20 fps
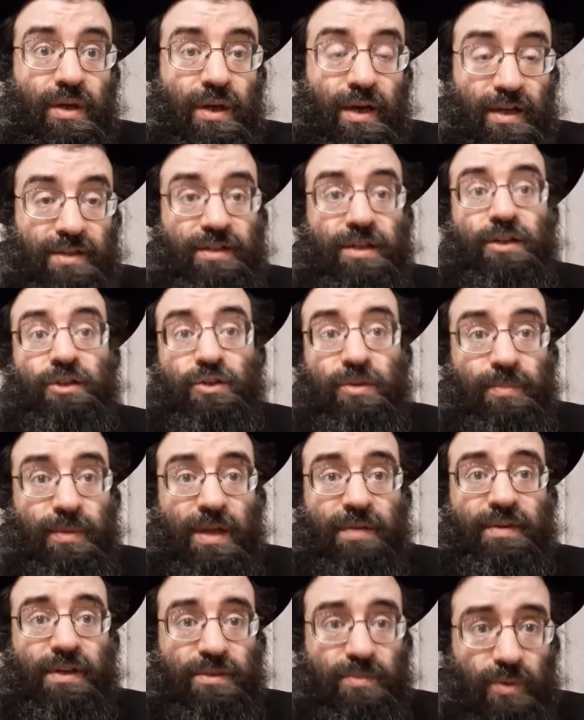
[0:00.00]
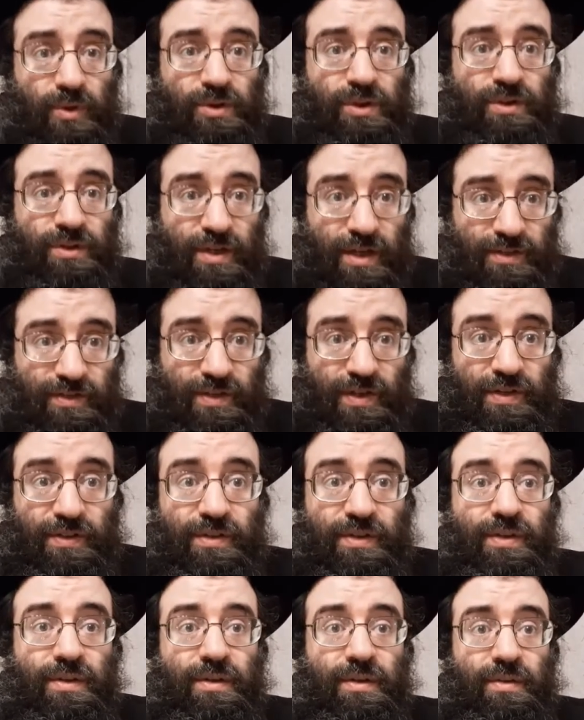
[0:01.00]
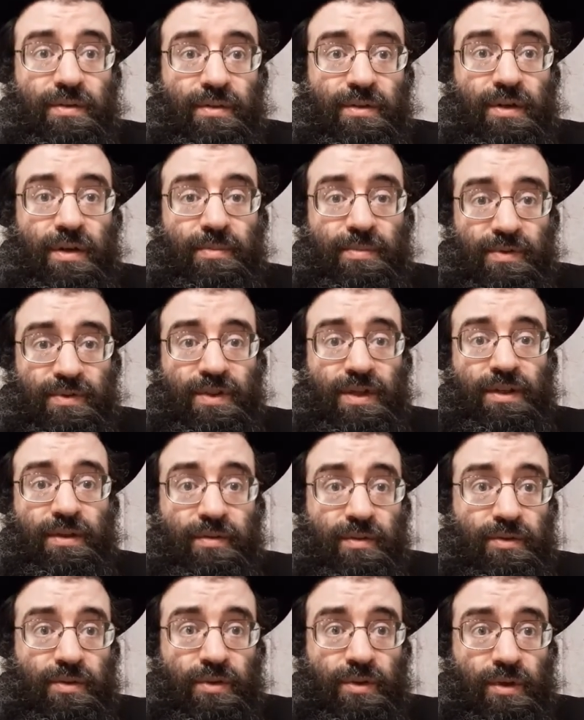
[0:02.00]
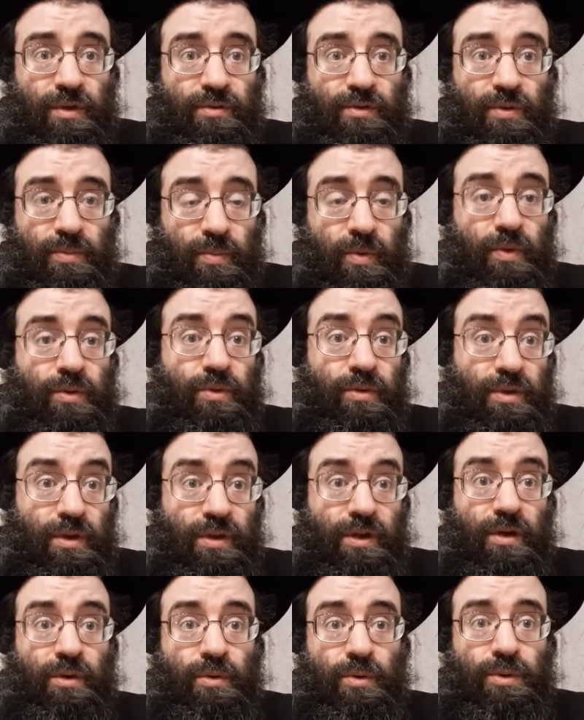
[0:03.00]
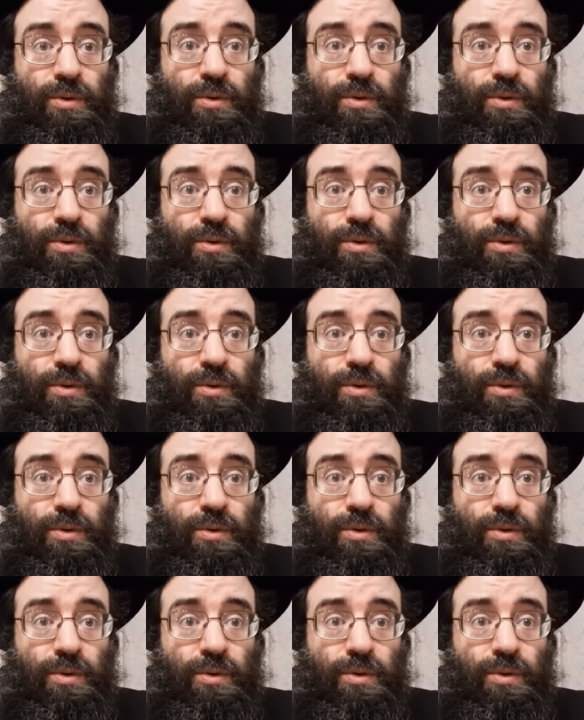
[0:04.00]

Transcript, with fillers: хотели, чтобы была возможность носить да, без этого все-таки в субботу не такой